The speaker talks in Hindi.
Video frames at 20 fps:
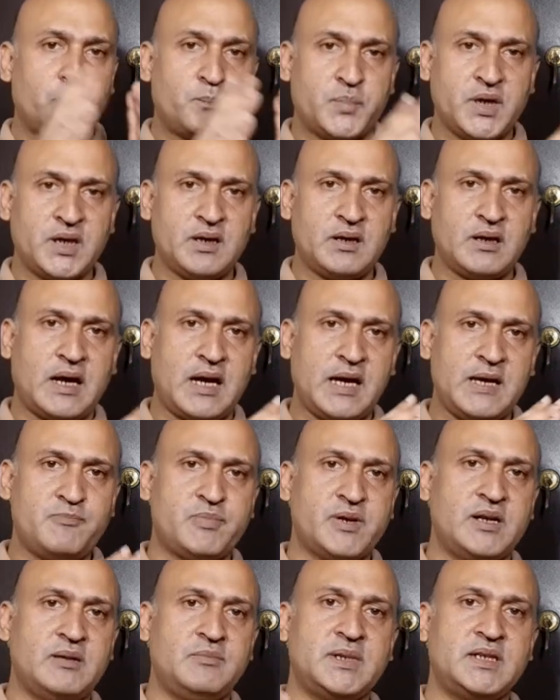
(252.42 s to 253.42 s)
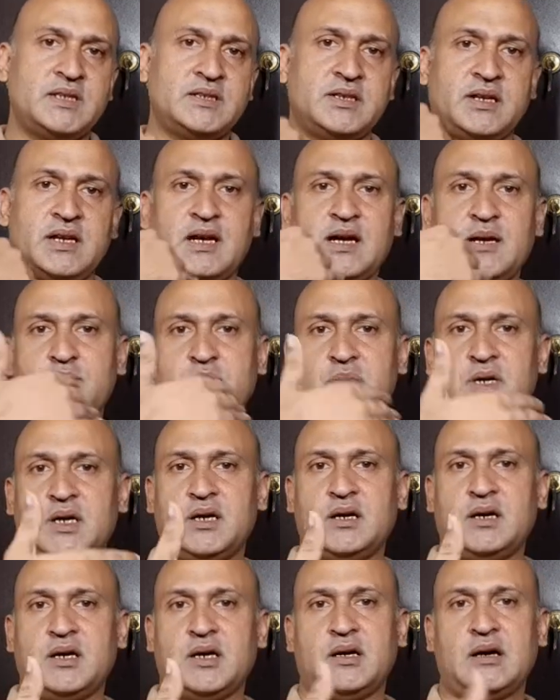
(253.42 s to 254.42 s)
फिर आईपीएल में जनाब
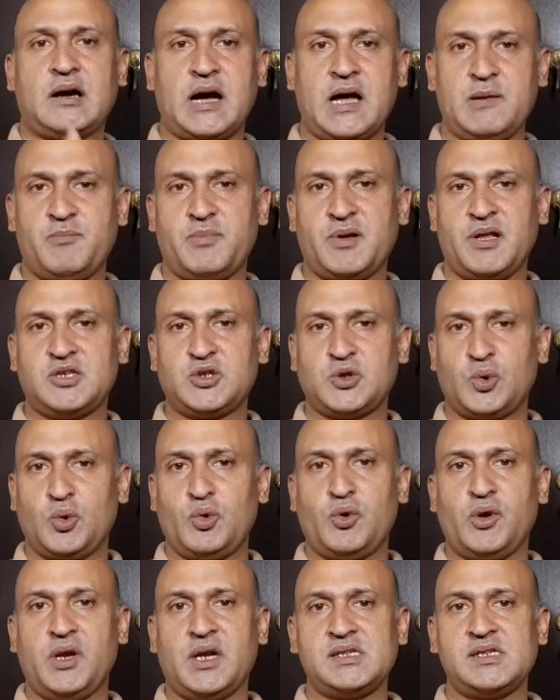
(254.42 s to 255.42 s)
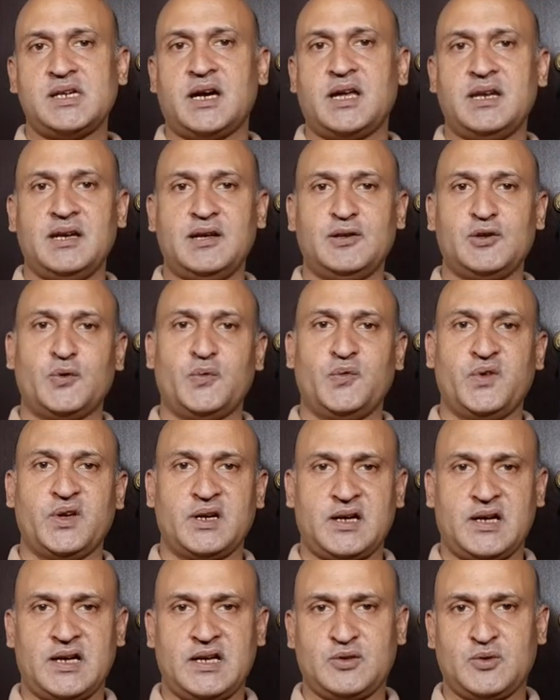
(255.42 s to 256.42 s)
आईपीएल शुरू होने जा रही है तो
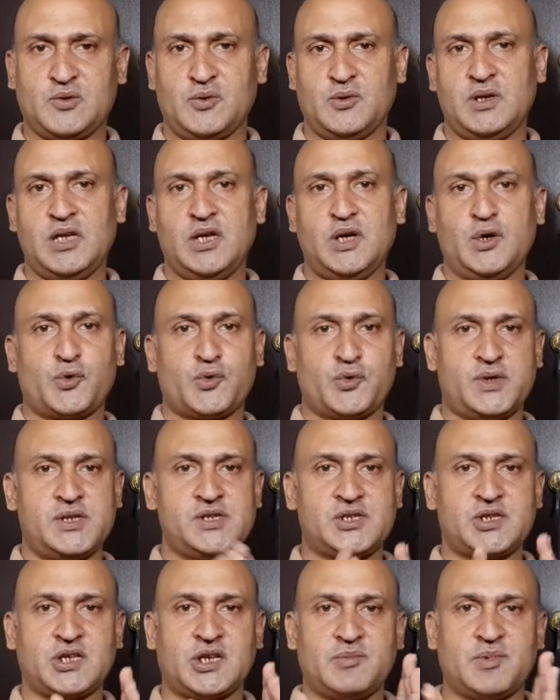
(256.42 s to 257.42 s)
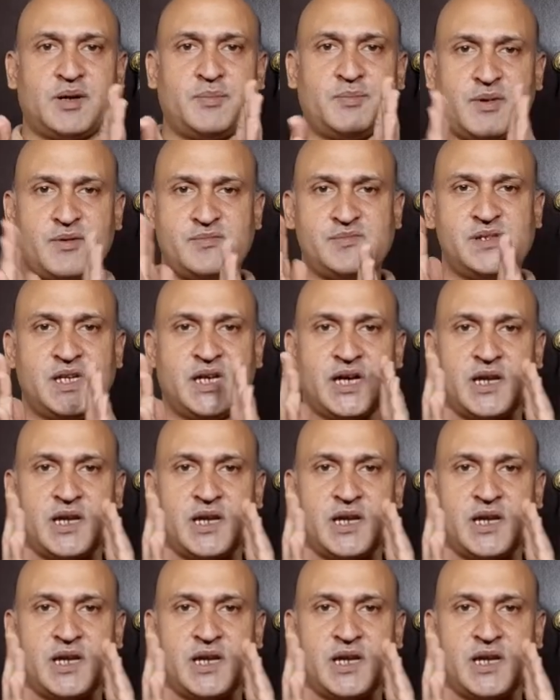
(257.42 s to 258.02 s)
विराट कोहली और रोहित शर्मा में भी